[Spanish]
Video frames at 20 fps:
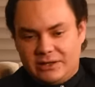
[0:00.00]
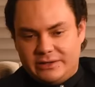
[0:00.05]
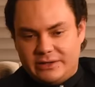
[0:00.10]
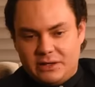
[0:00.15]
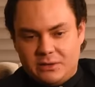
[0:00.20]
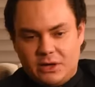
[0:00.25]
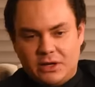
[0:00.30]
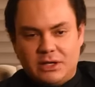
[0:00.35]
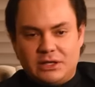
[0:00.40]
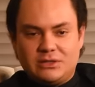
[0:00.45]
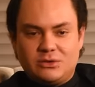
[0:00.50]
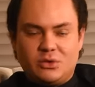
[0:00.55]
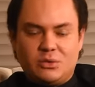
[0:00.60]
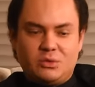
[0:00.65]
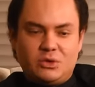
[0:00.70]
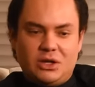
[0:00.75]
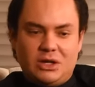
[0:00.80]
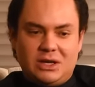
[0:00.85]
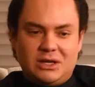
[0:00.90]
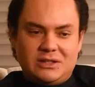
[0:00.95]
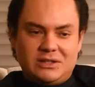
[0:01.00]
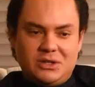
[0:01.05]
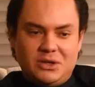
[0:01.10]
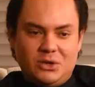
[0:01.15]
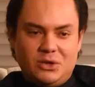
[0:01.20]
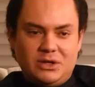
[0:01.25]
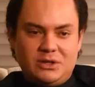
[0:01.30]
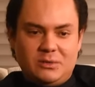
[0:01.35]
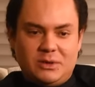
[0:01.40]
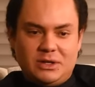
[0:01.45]
hice varias
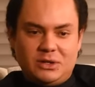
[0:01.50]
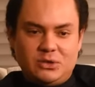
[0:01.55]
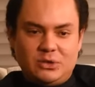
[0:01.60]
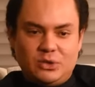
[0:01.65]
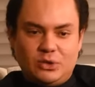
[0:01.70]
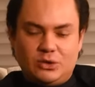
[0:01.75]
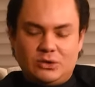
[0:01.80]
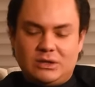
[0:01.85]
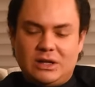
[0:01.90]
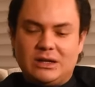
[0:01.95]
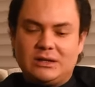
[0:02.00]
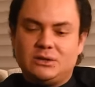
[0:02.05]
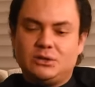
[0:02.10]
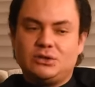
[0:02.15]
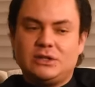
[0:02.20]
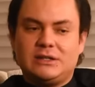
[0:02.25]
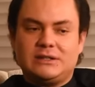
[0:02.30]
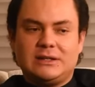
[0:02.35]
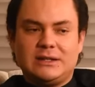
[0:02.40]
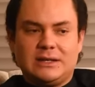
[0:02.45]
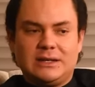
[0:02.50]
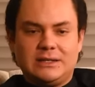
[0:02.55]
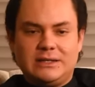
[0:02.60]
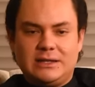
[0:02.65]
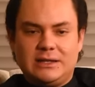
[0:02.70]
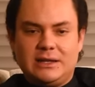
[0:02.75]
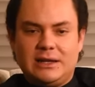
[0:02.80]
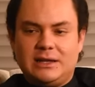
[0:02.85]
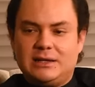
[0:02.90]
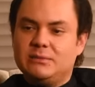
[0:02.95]
comunicaciones, varios contactos, hasta que
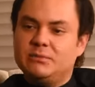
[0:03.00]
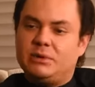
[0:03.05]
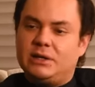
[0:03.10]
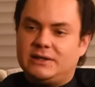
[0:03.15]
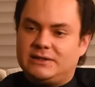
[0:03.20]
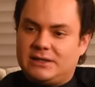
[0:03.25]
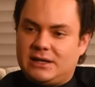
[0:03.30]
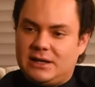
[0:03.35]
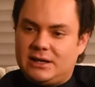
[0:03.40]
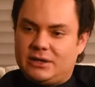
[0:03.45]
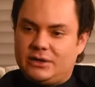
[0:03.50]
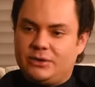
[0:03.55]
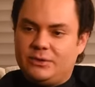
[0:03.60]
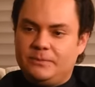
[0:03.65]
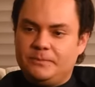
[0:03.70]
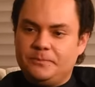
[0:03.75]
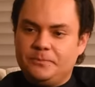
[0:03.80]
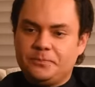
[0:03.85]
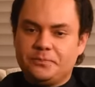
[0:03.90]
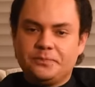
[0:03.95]
llegué al empresario